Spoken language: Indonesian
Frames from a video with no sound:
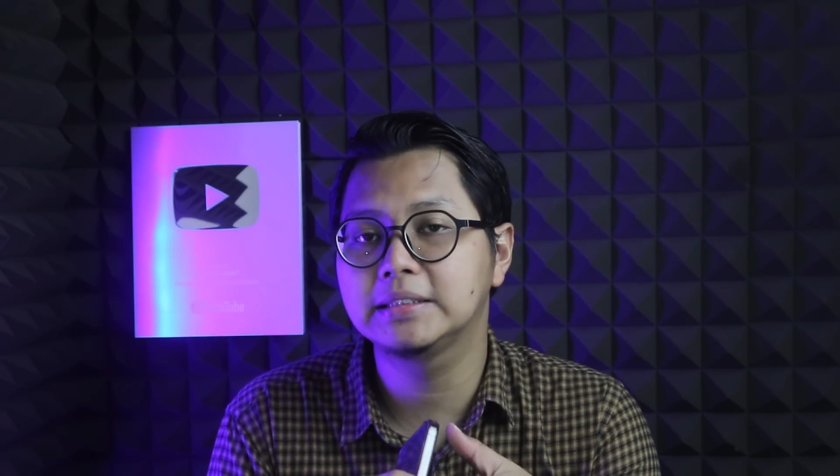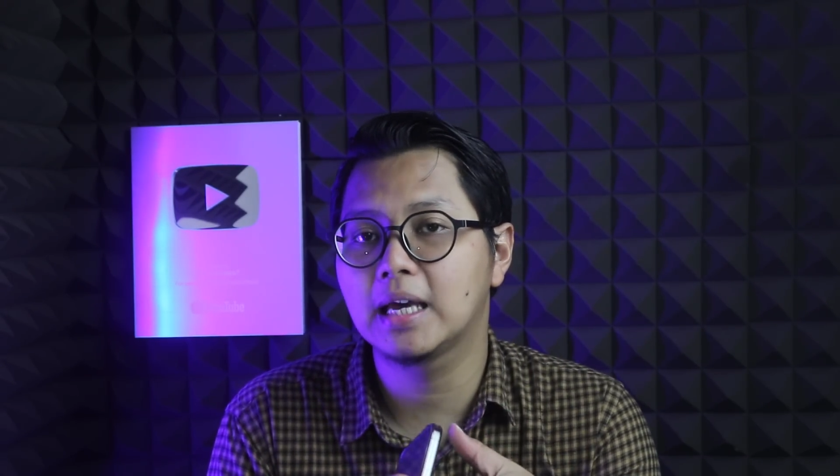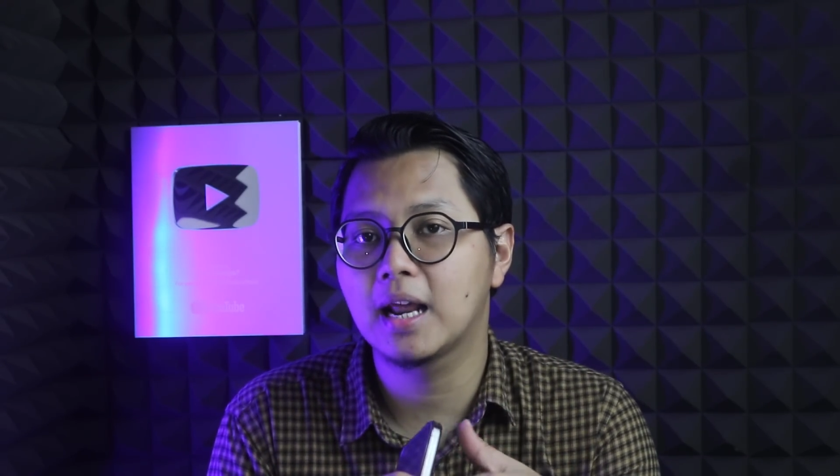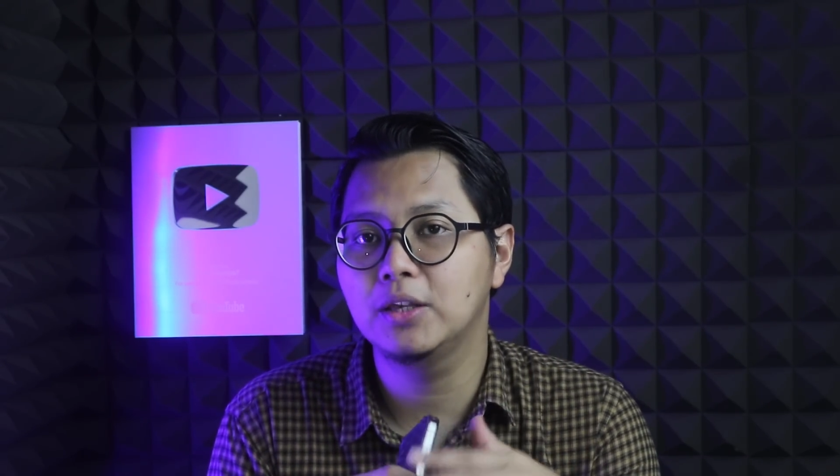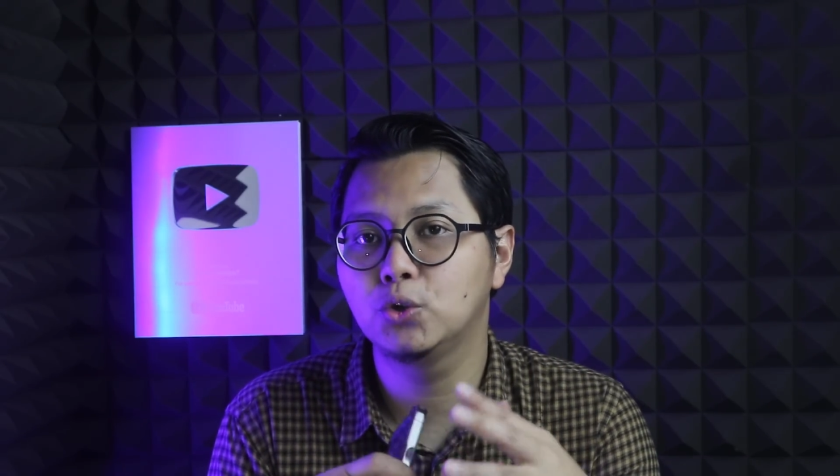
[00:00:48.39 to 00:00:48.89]

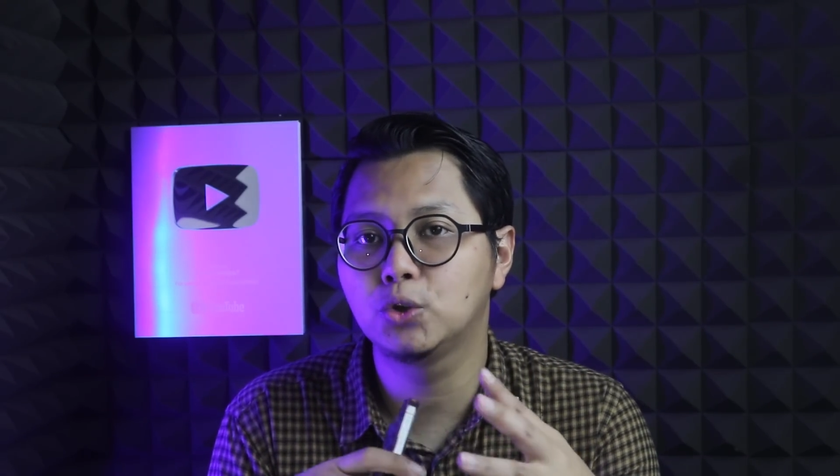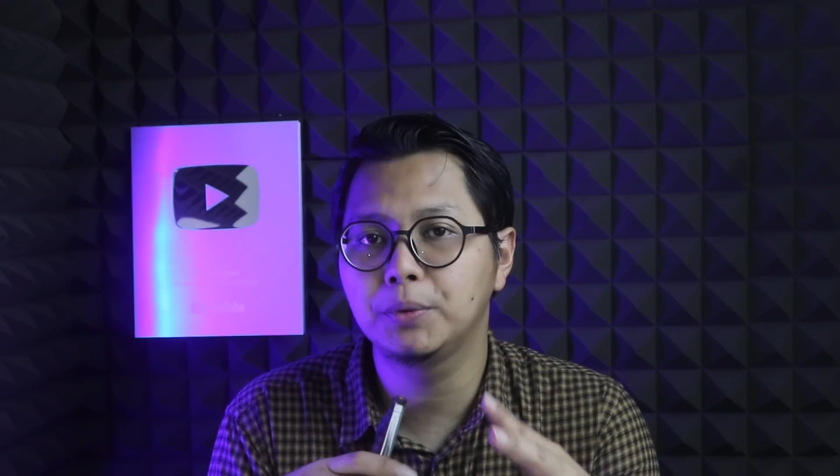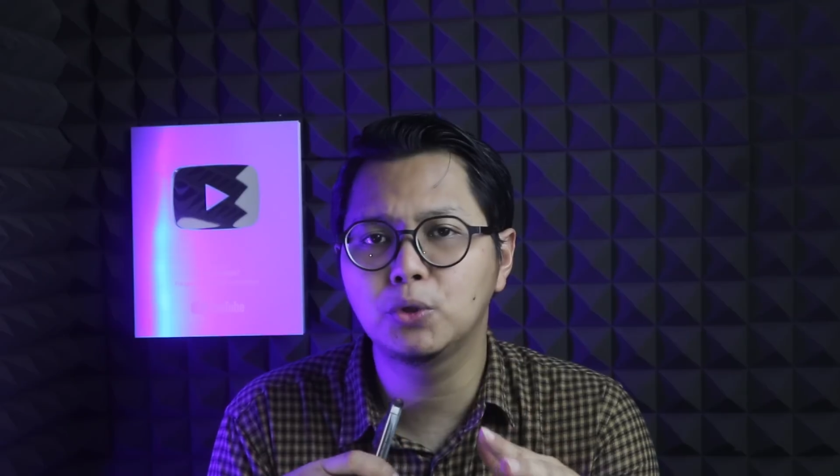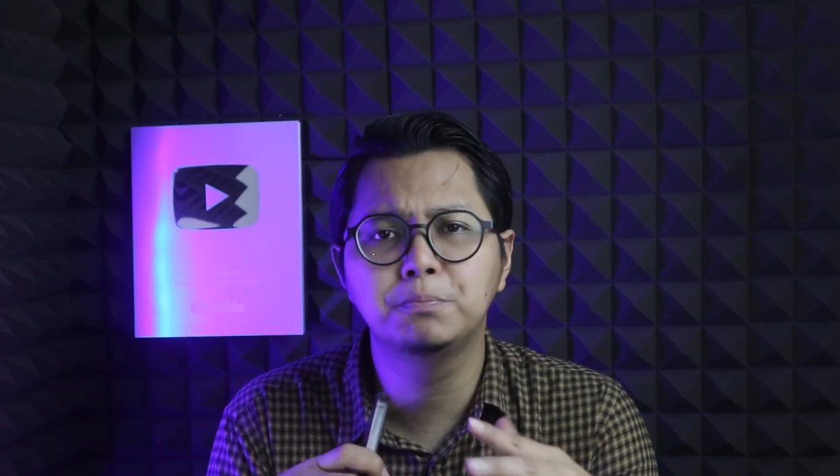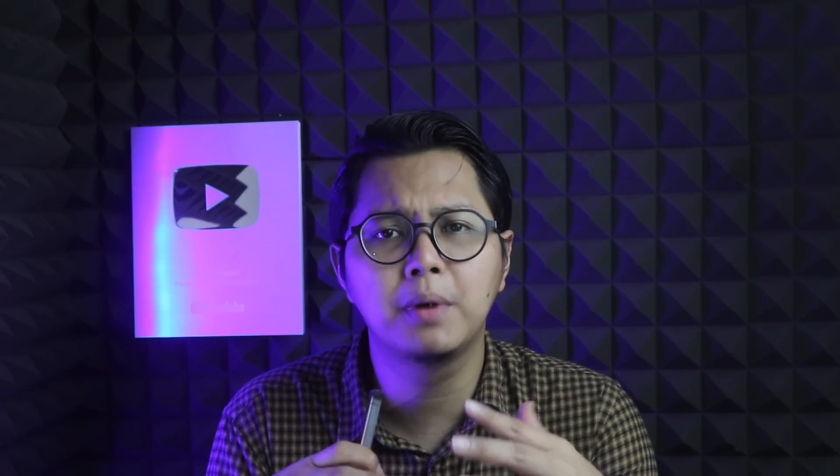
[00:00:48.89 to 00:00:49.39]
cara
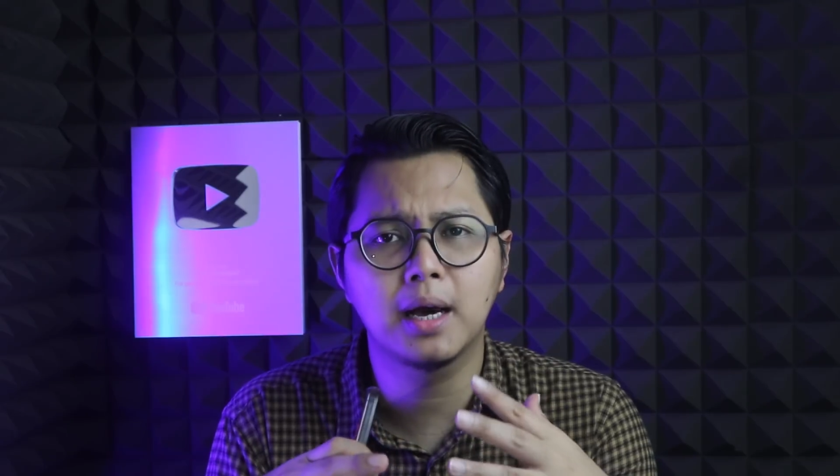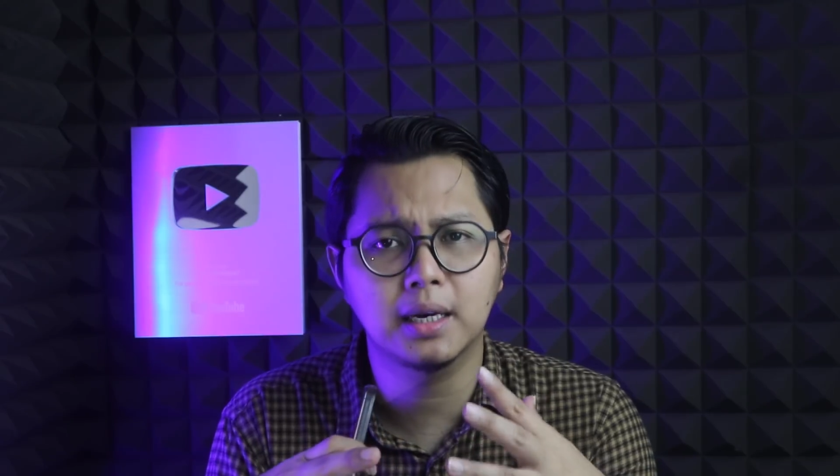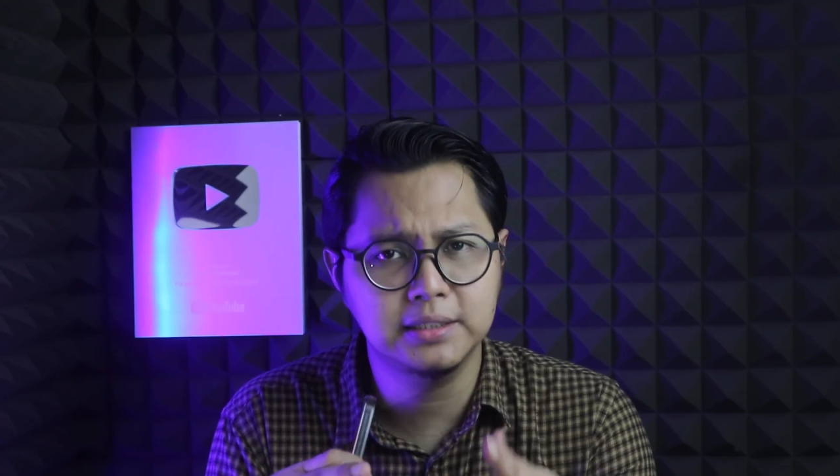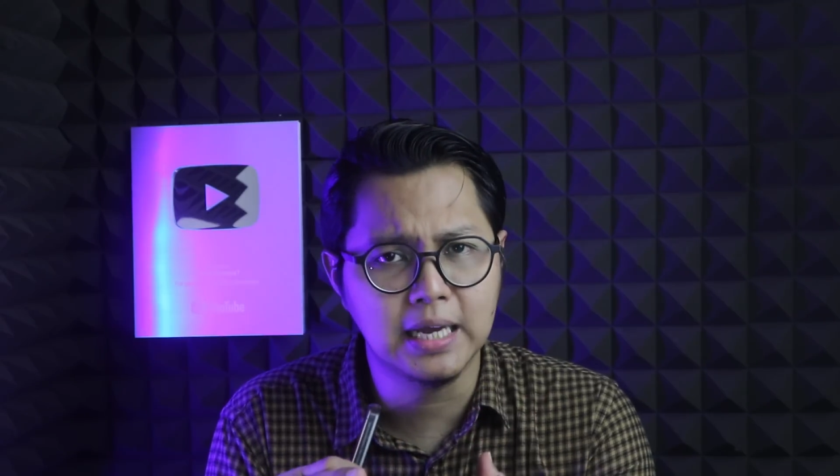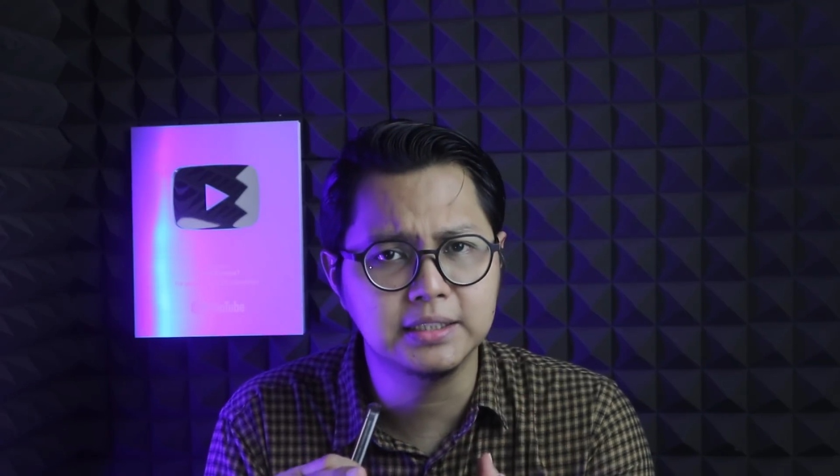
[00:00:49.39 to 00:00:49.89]
YouTube itu
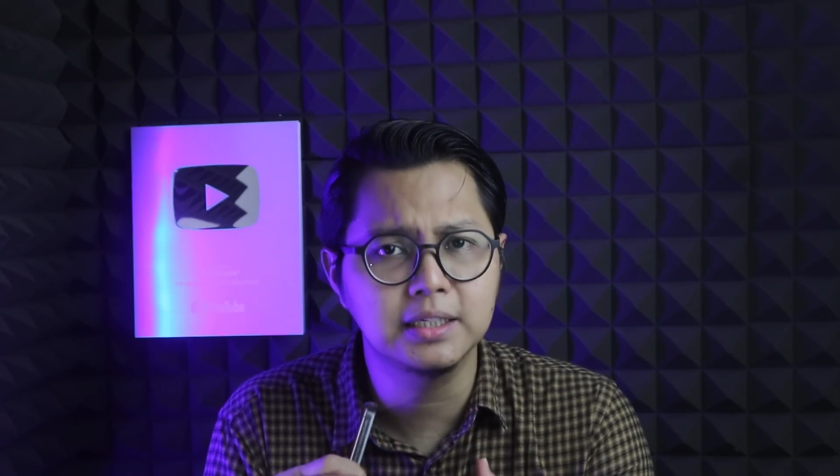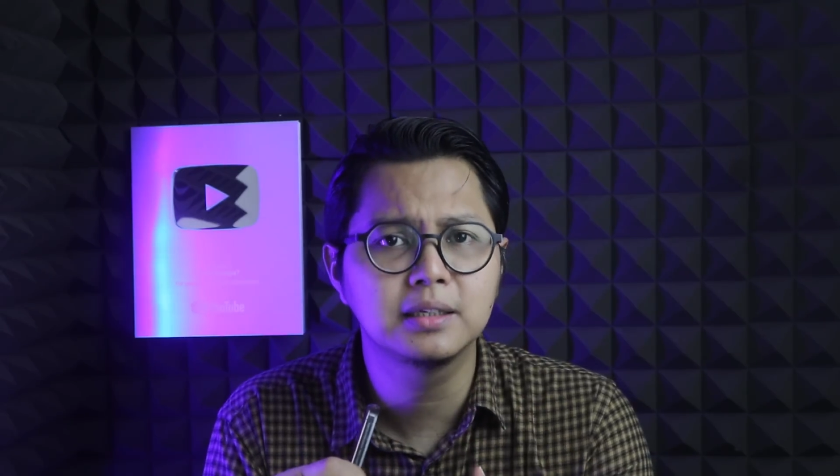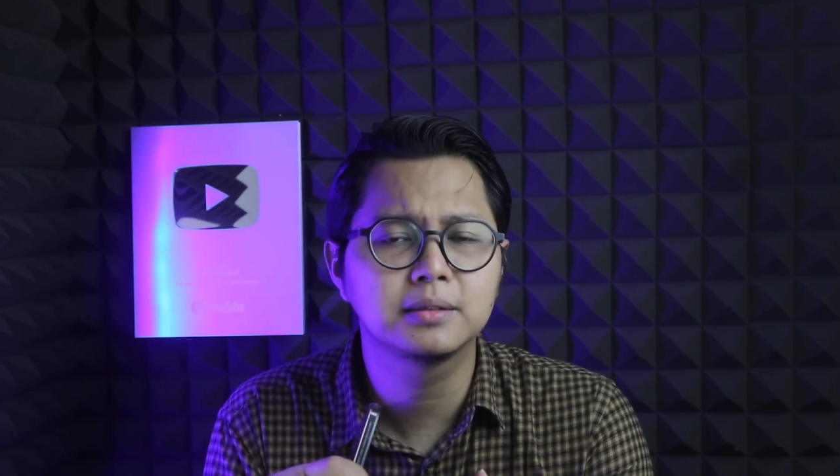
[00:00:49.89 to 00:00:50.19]
bekerja sih